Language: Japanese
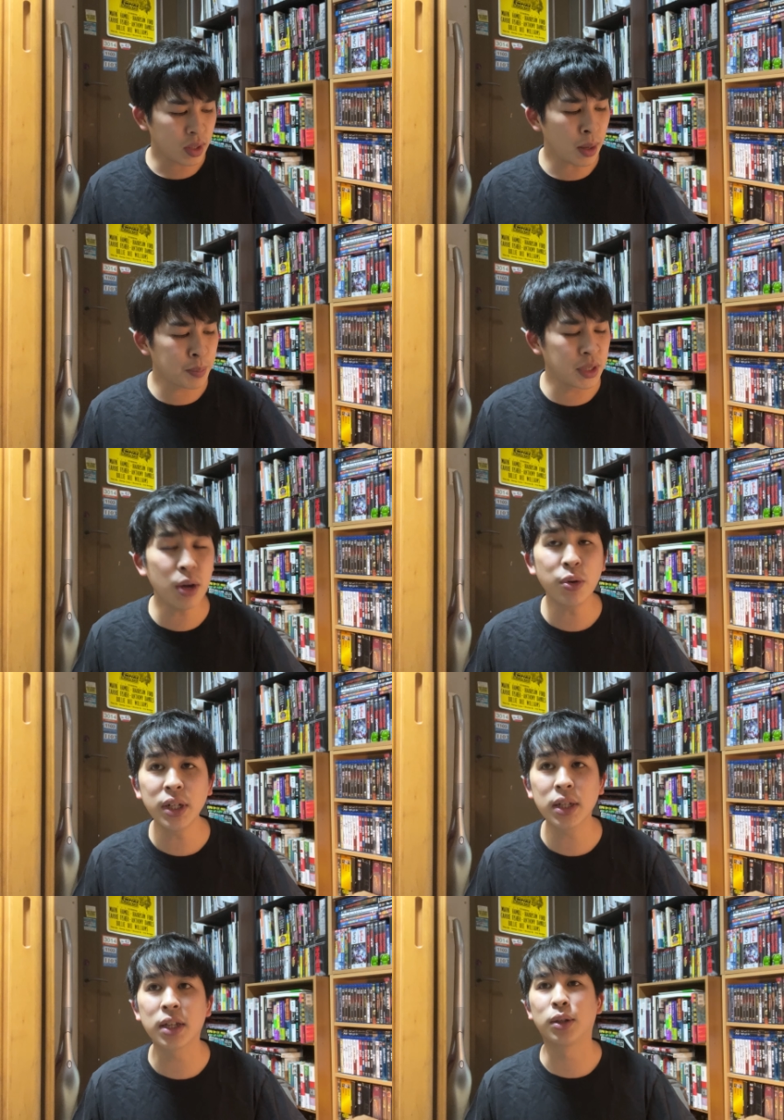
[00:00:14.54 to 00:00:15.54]
ビデオ
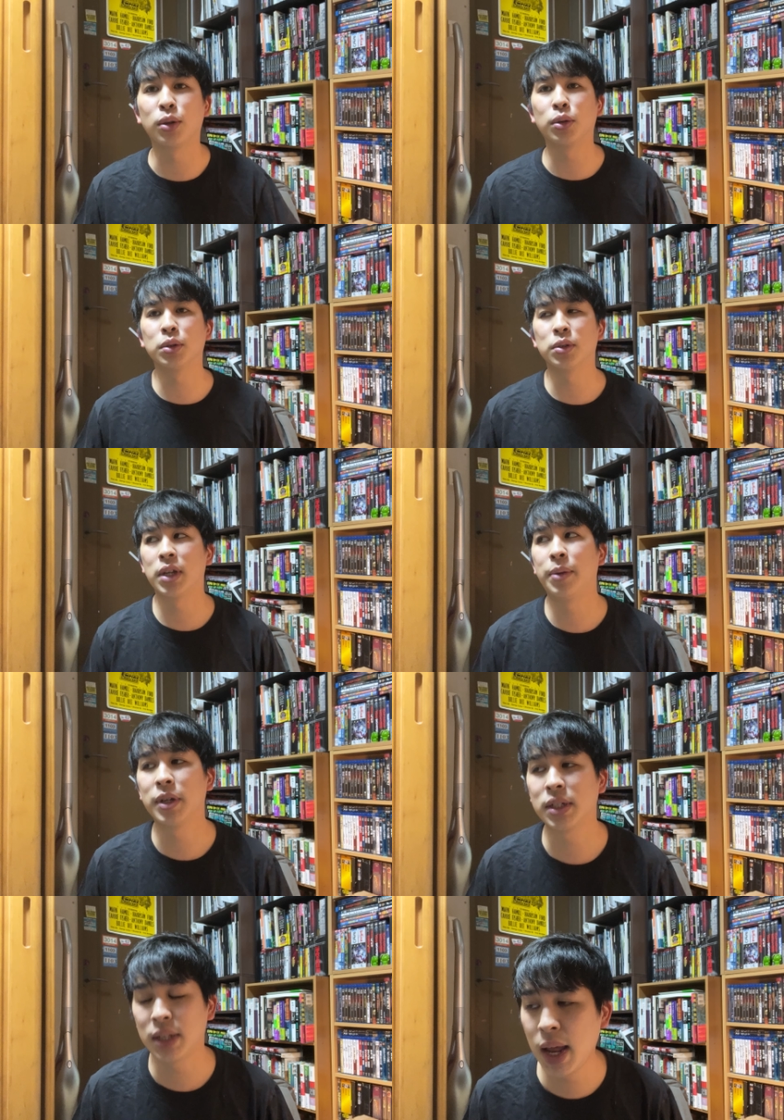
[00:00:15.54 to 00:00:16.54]
日記ということでござい
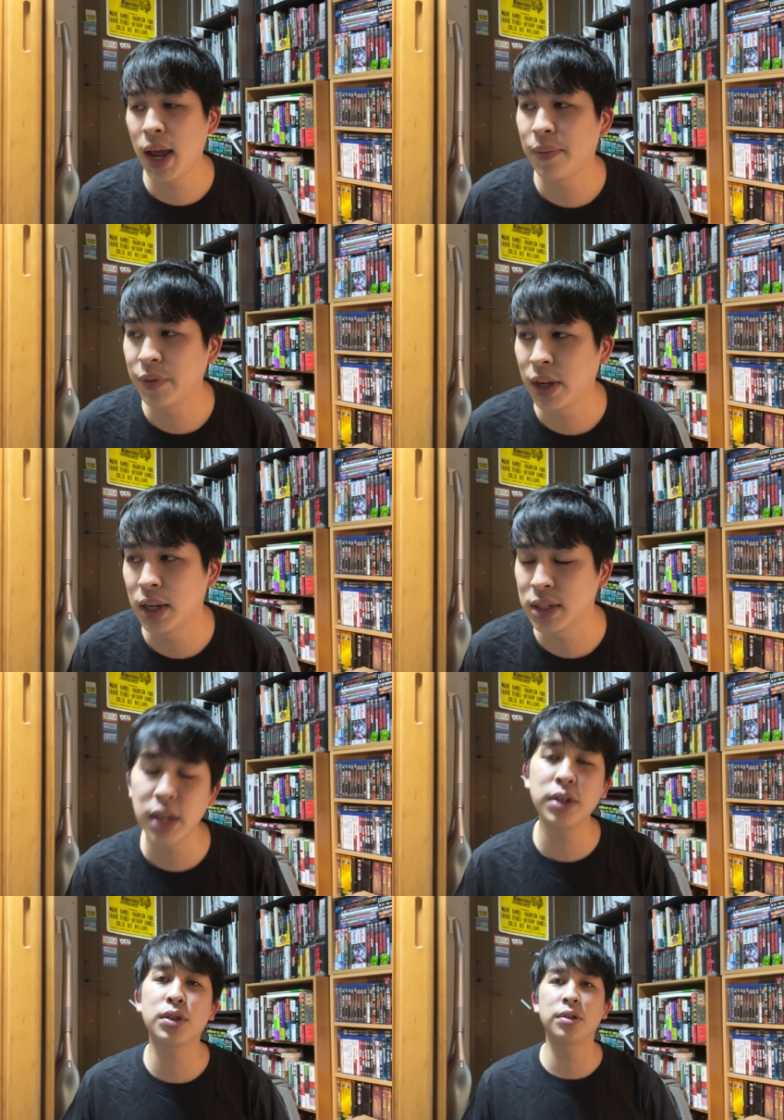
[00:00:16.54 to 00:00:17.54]
まして、えー、
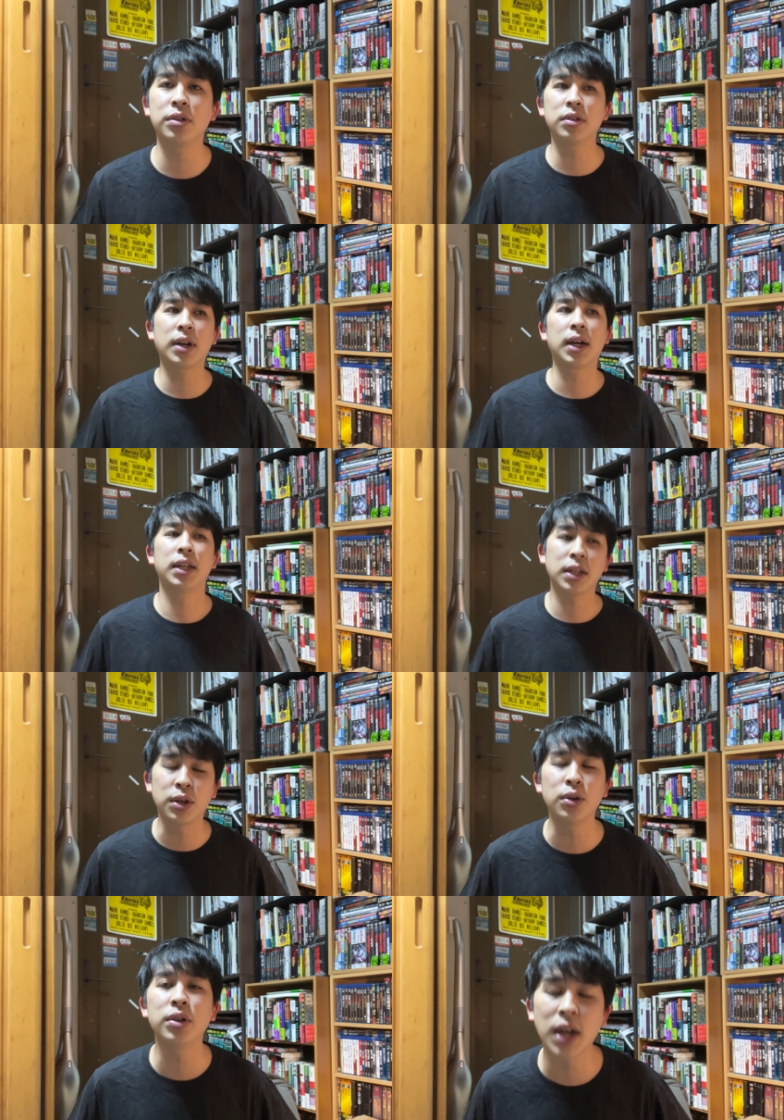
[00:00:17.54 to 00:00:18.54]
先週からね、
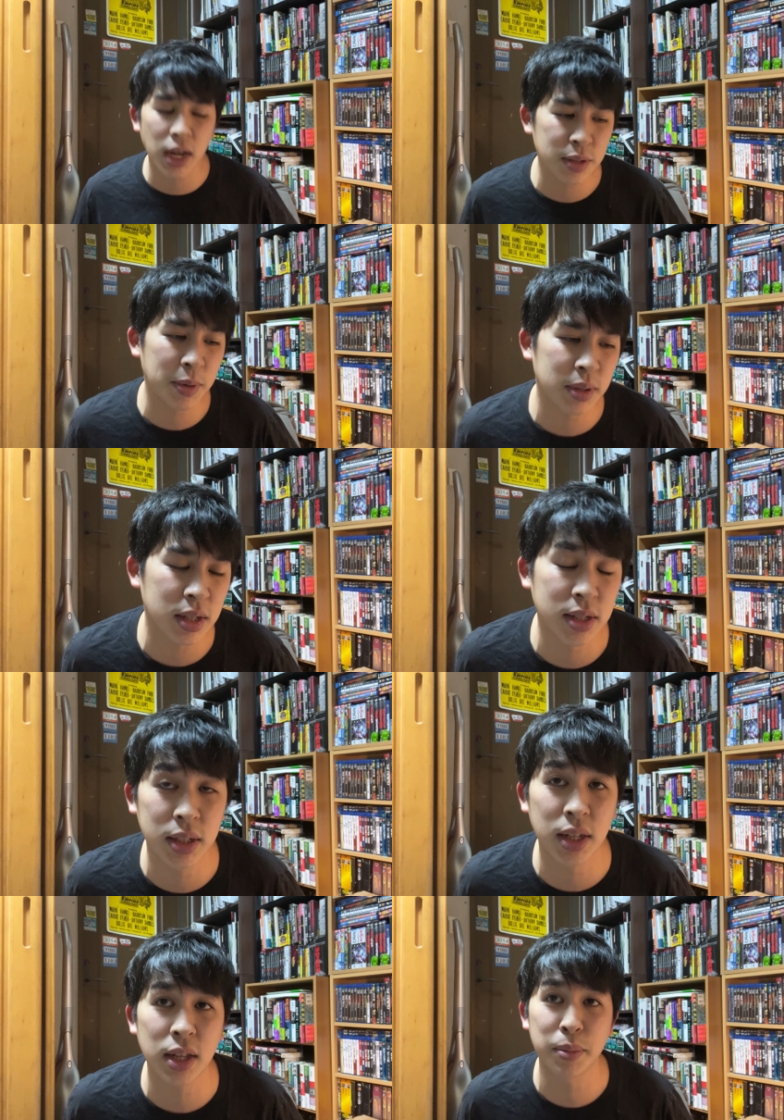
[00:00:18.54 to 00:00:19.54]
急に始めさせて
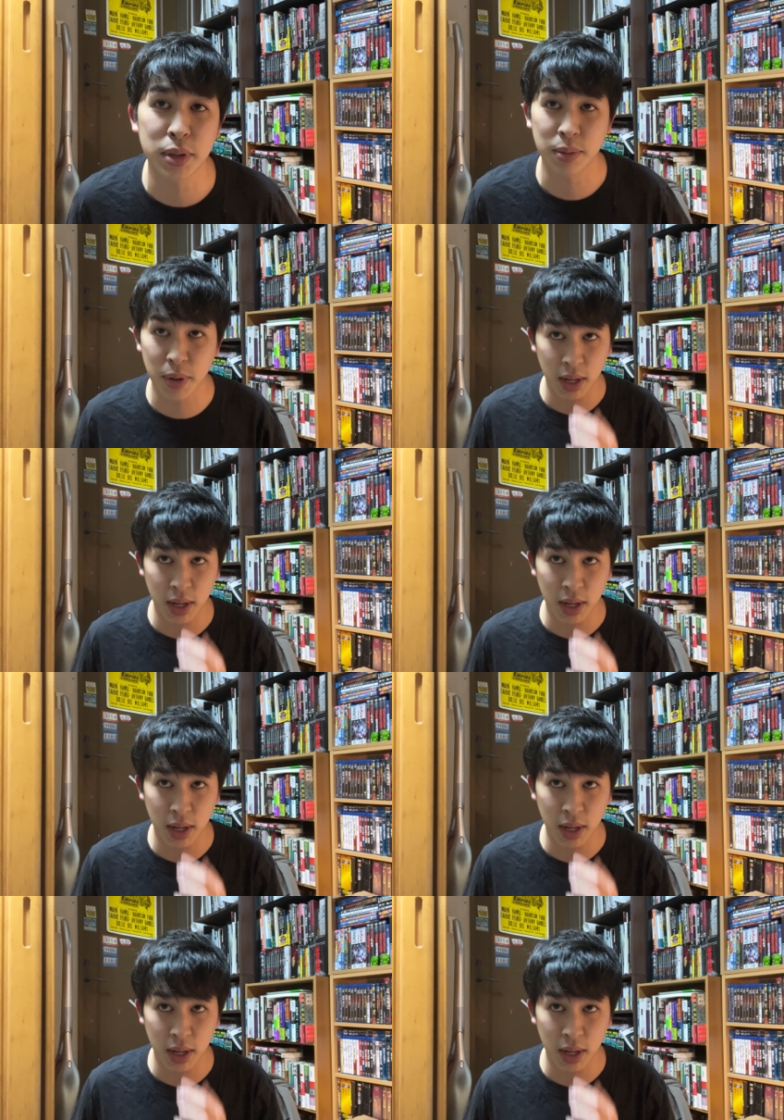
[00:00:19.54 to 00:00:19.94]
いただきまして、まあ、